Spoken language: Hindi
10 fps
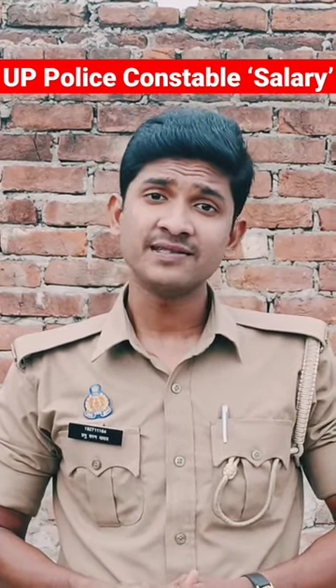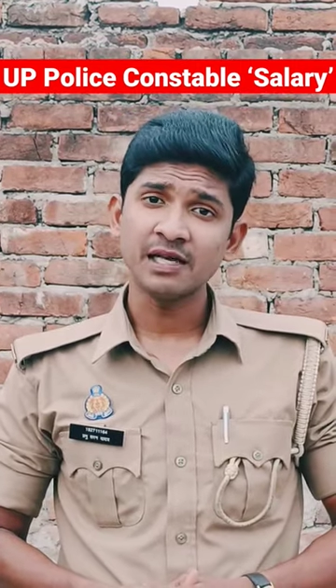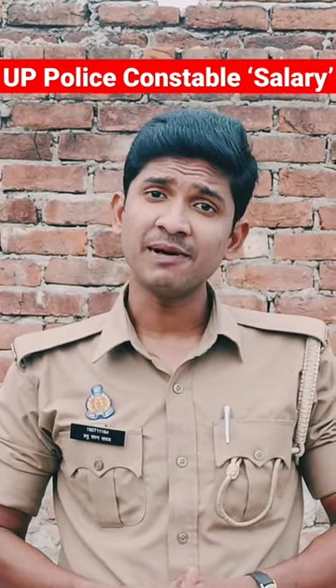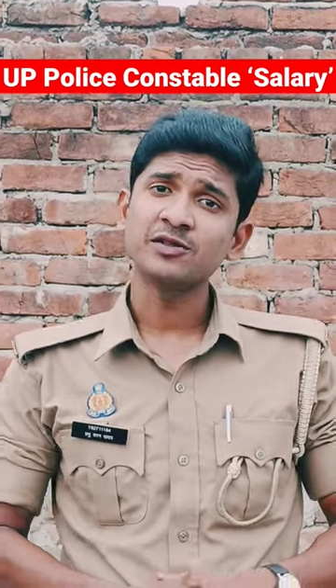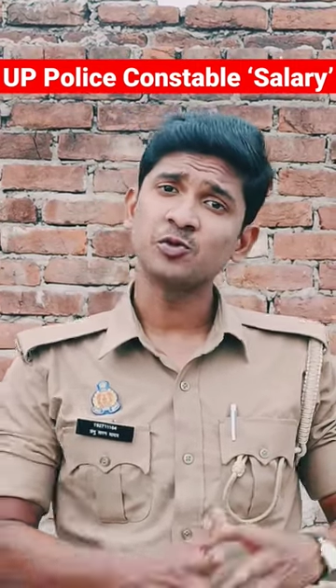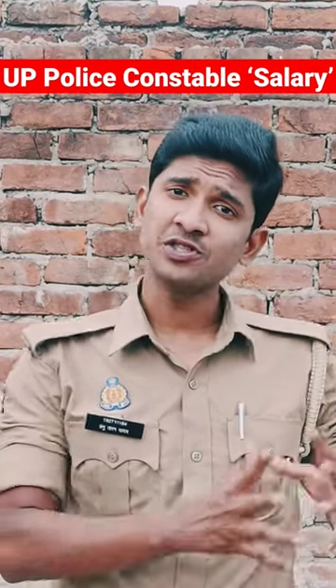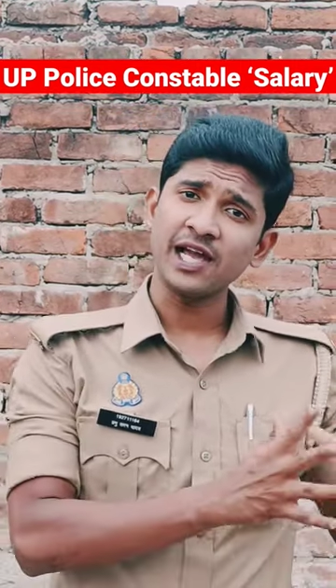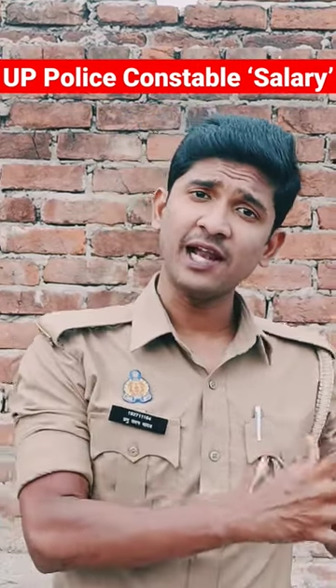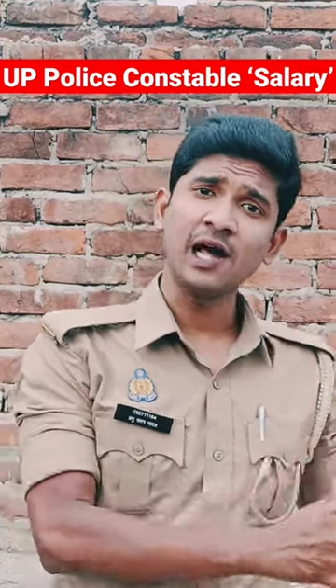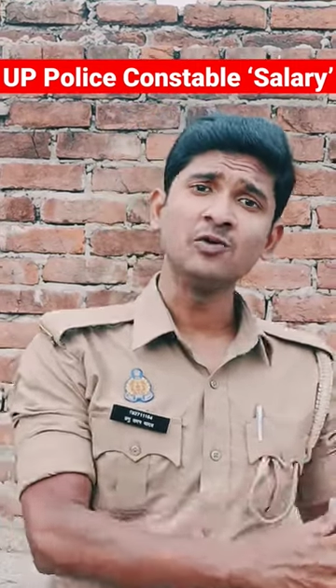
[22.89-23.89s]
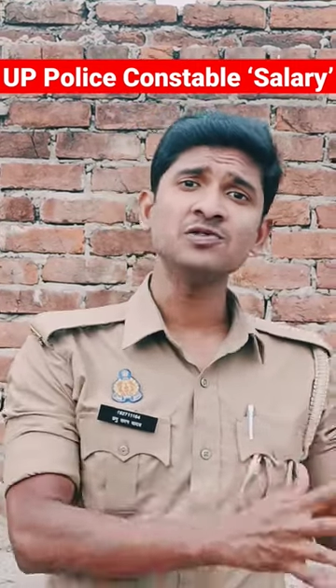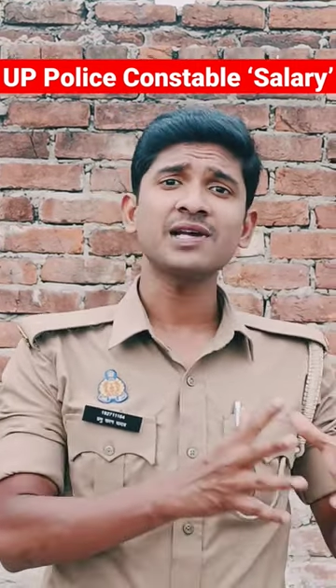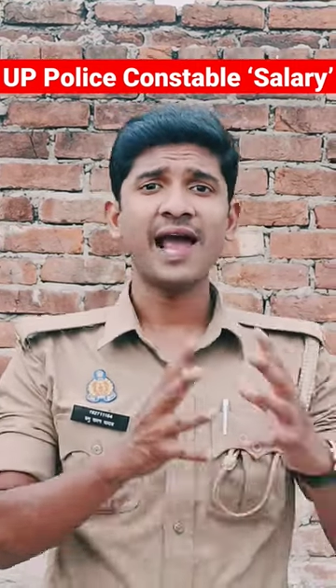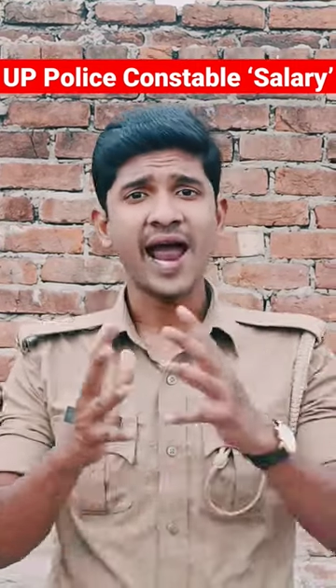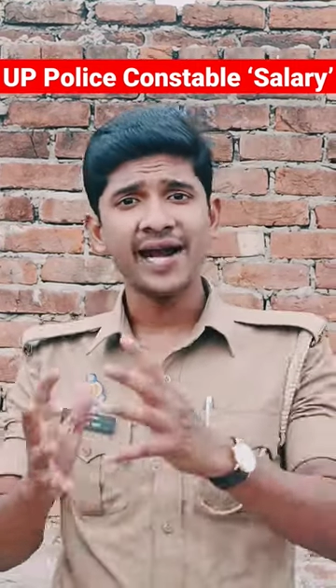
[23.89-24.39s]
इसके बाद कुछ
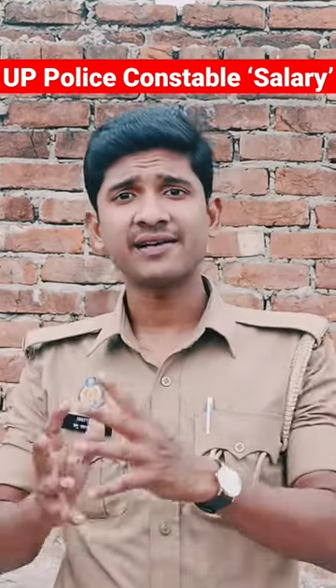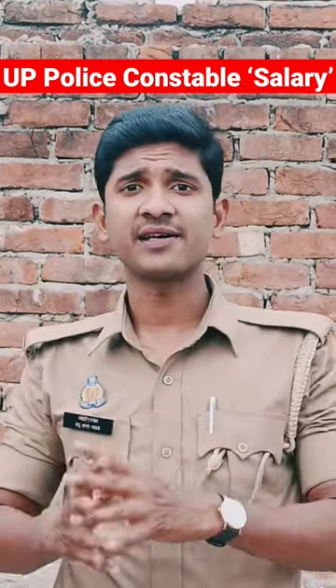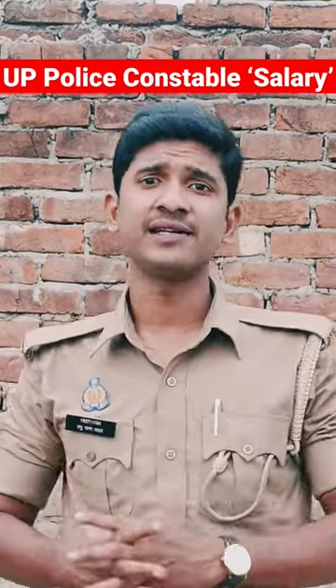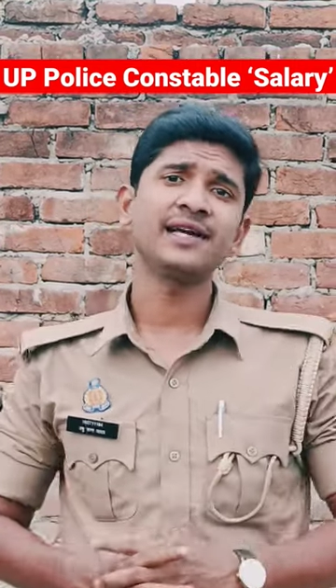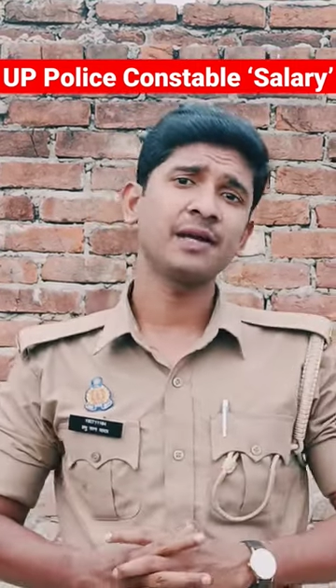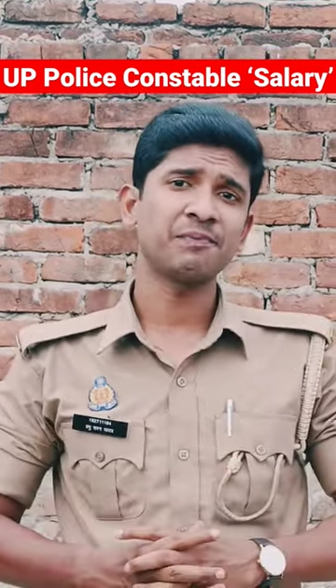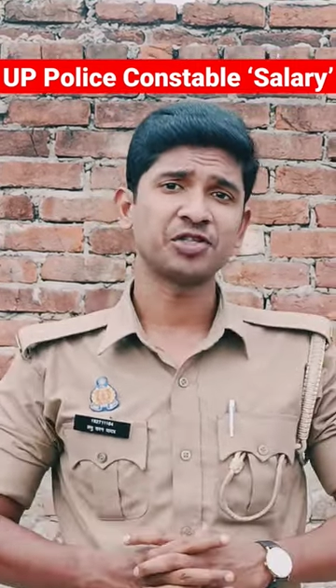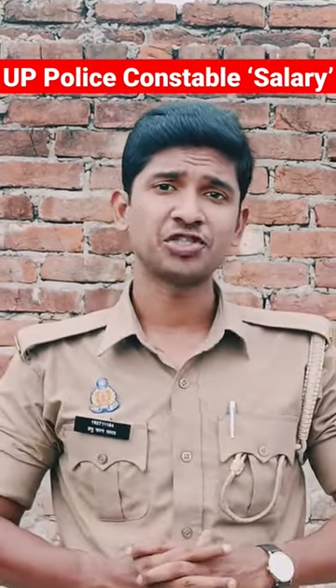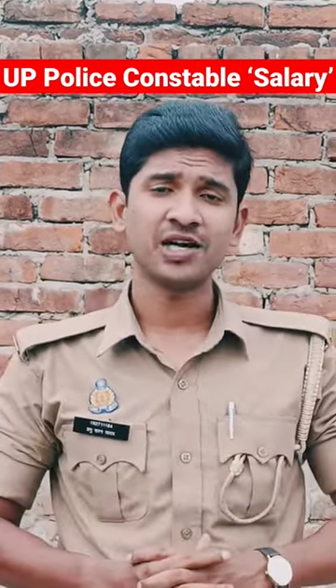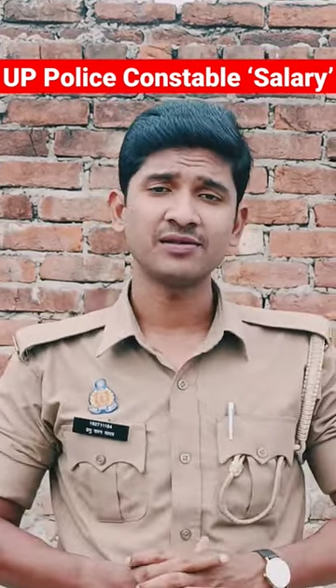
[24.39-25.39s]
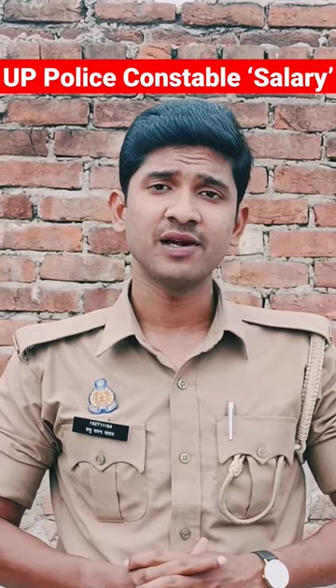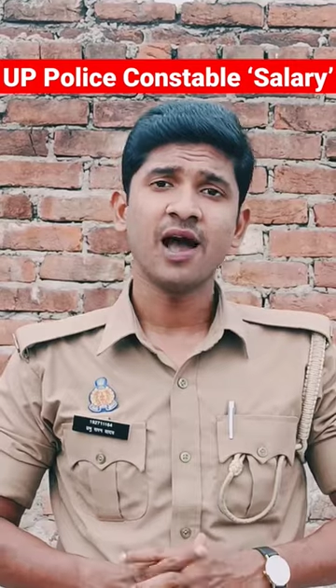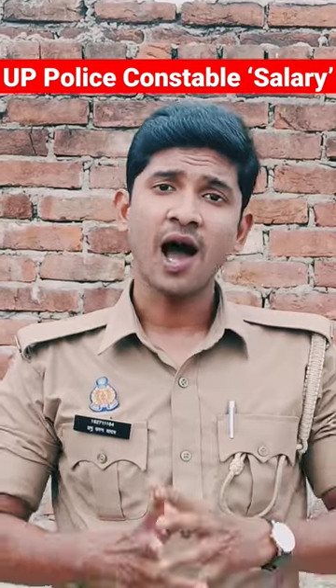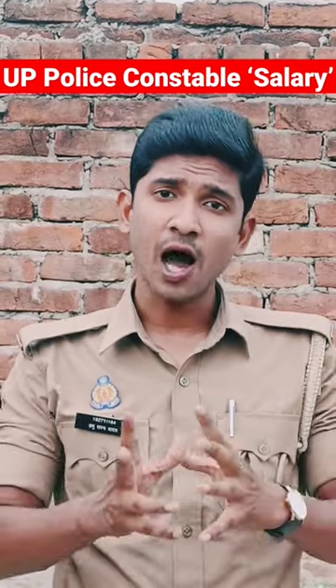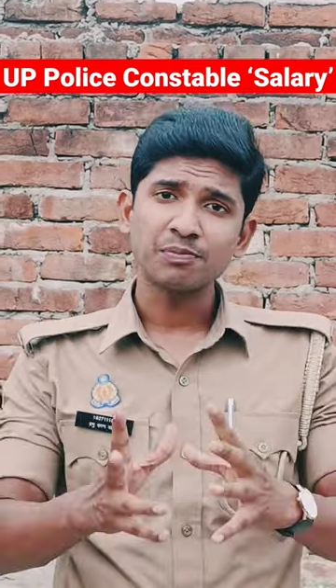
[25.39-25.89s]
अलाउंस ऐड करने के
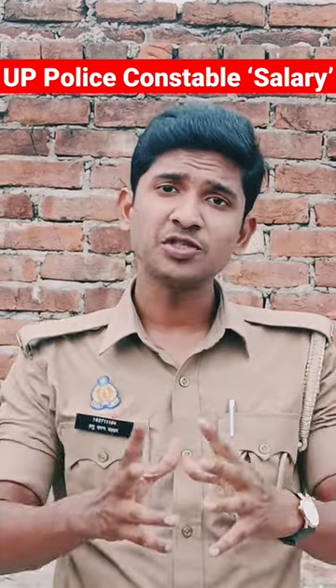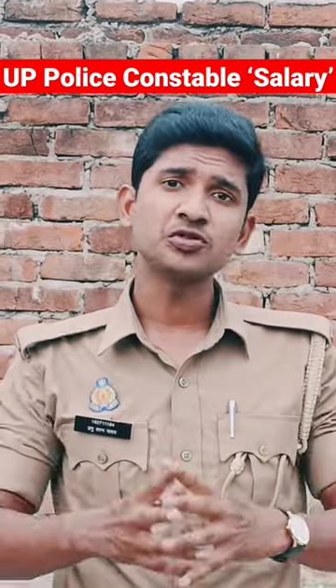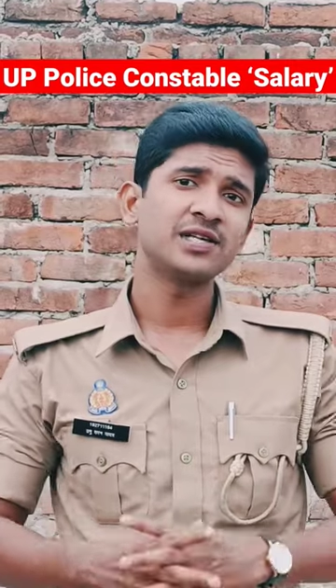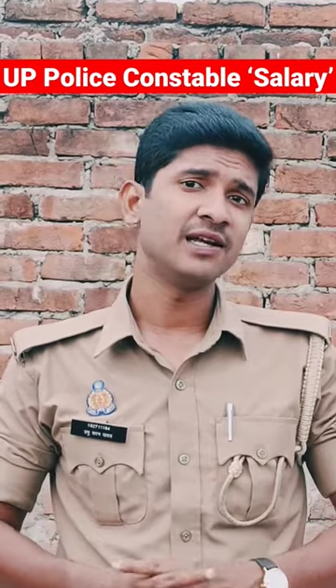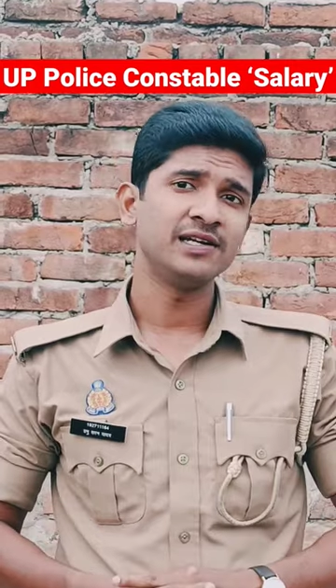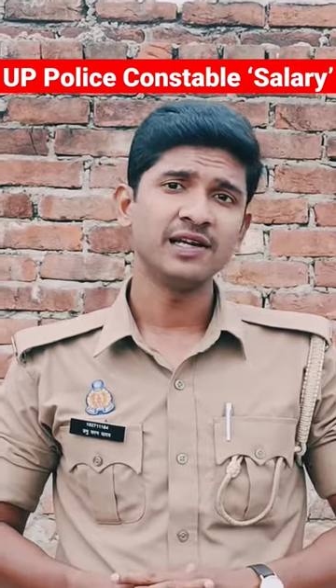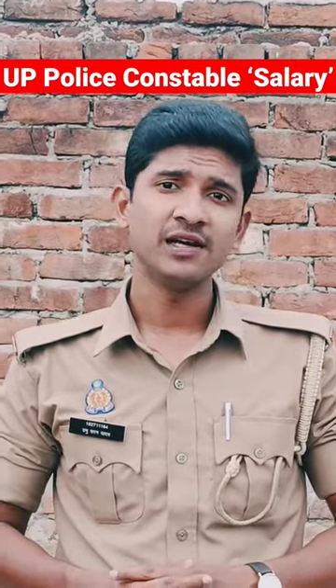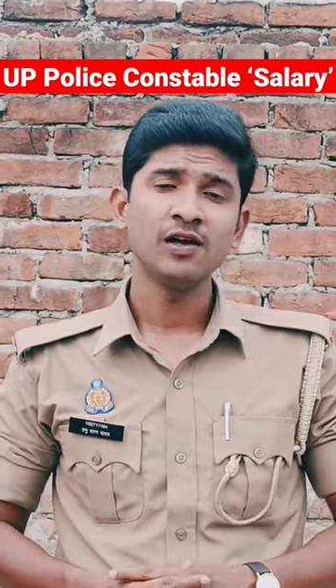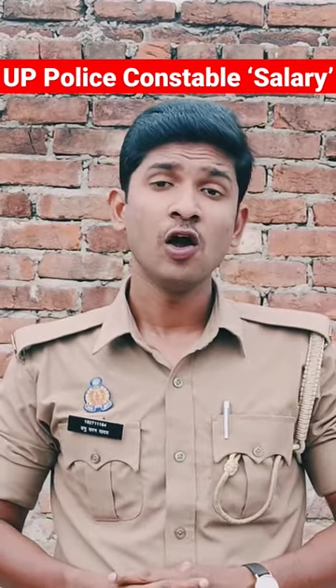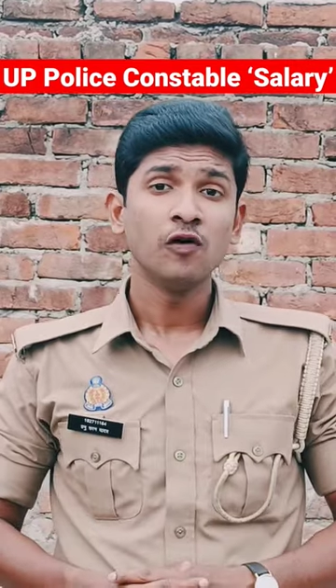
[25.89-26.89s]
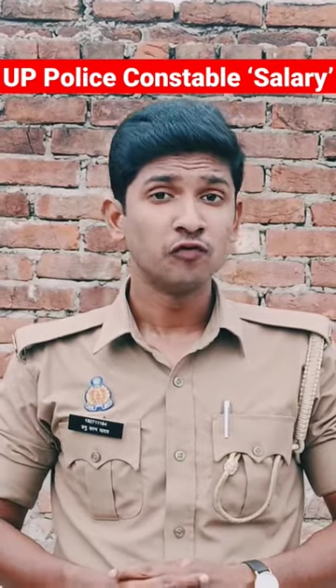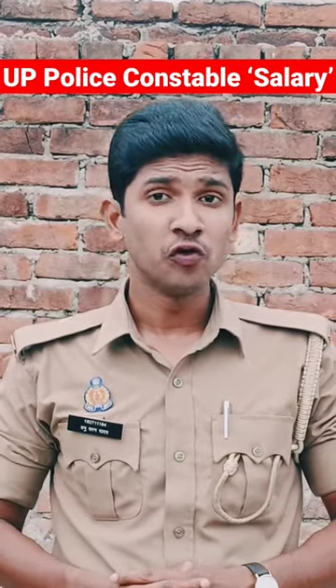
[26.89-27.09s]
पश्चात आपकी जो सैलरी है